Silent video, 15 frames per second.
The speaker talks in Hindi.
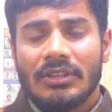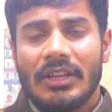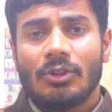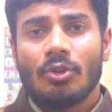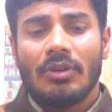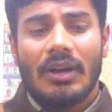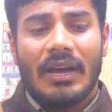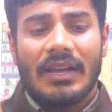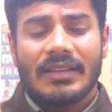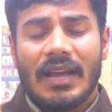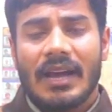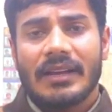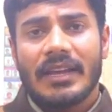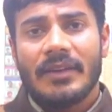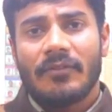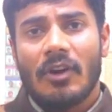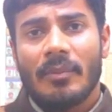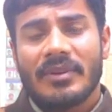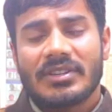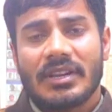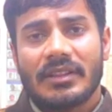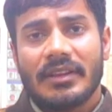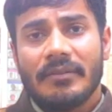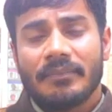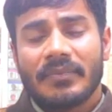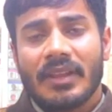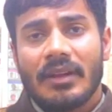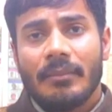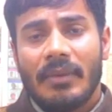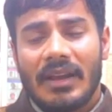ये तो यहाँ की इन्फॉर्मेशन थी
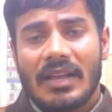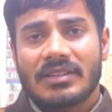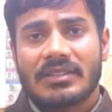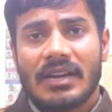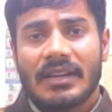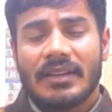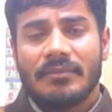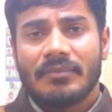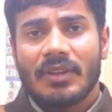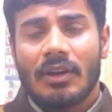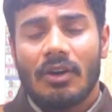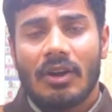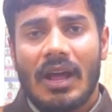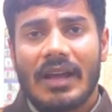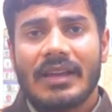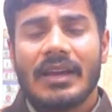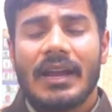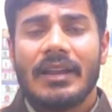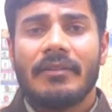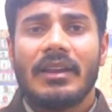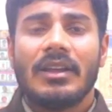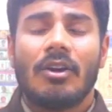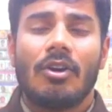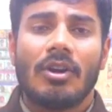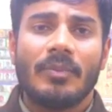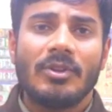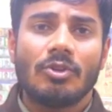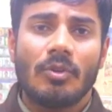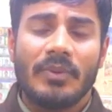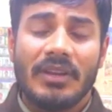महाराष्ट्र की और आगे आने वाले और
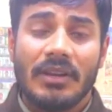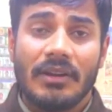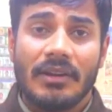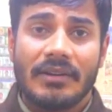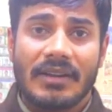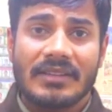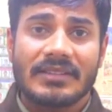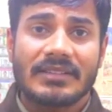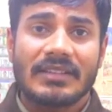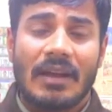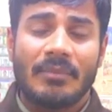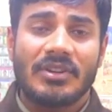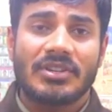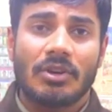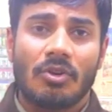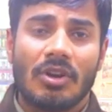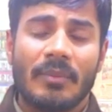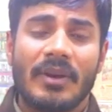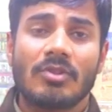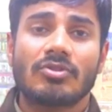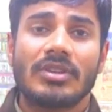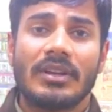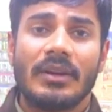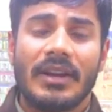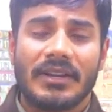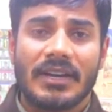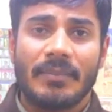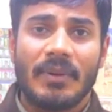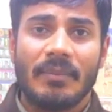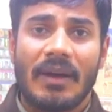भी जो भी इंट्रेंस एग्जामिनेशन होंगे मैं उससे
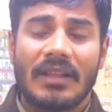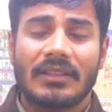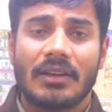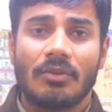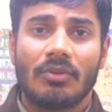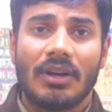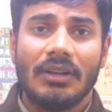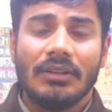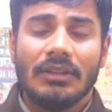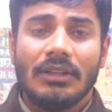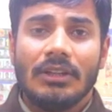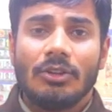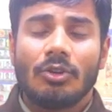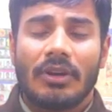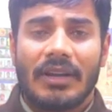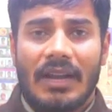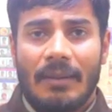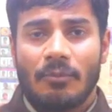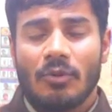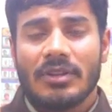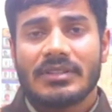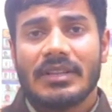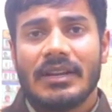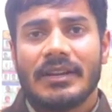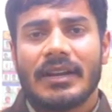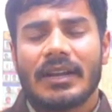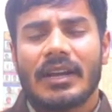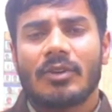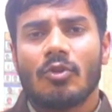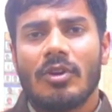रिलेटेड भी बात करूँगा तो अगर आपको इससे
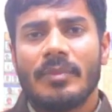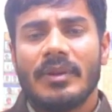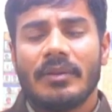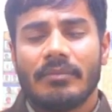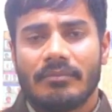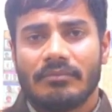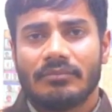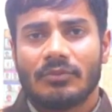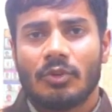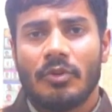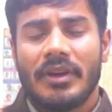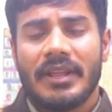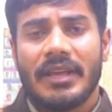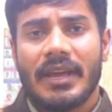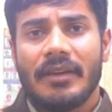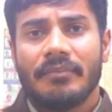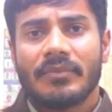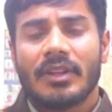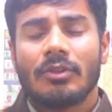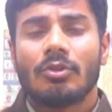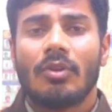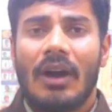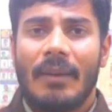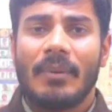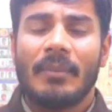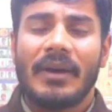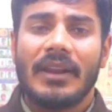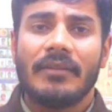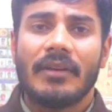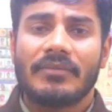रिलेटेड अगर कोई भी क्वेरी है तो आप
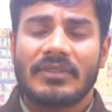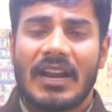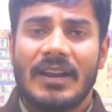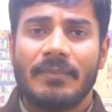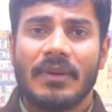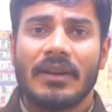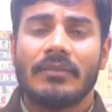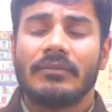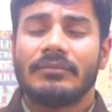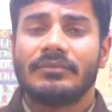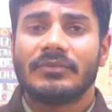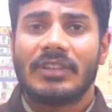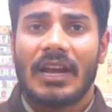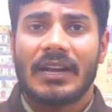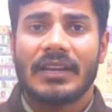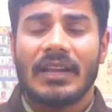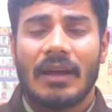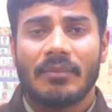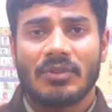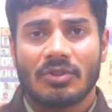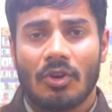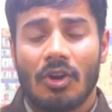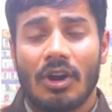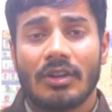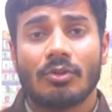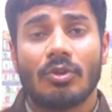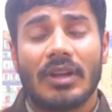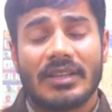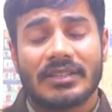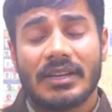हमारी वेबसाइट पर जाके आप इस और
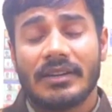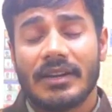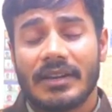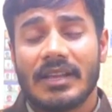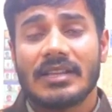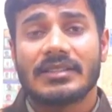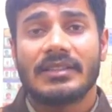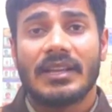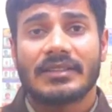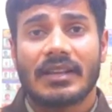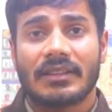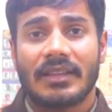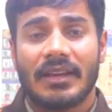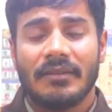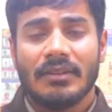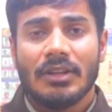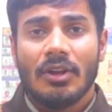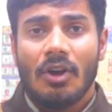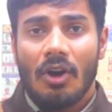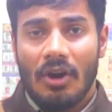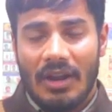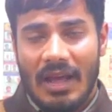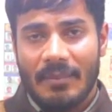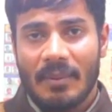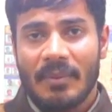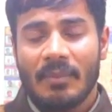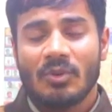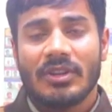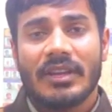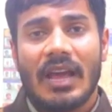थोड़ा इसके डिटेल्स दे सकते हैं और आप
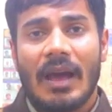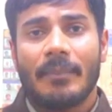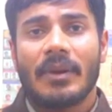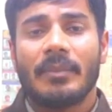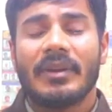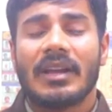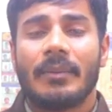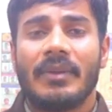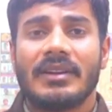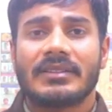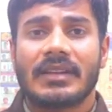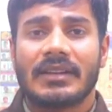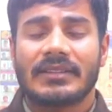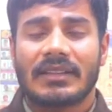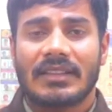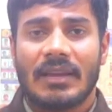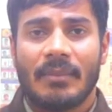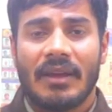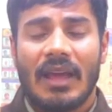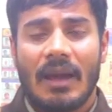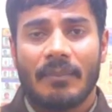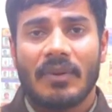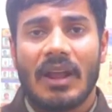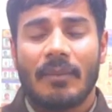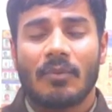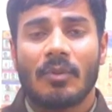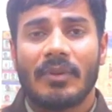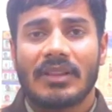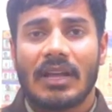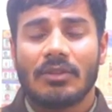हमें मुझे यहाँ पर भी कमेंट्स कर सकते हैं मैं यहाँ पर
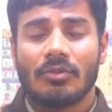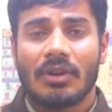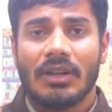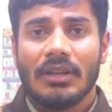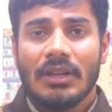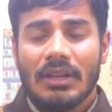आपको बता दूंगा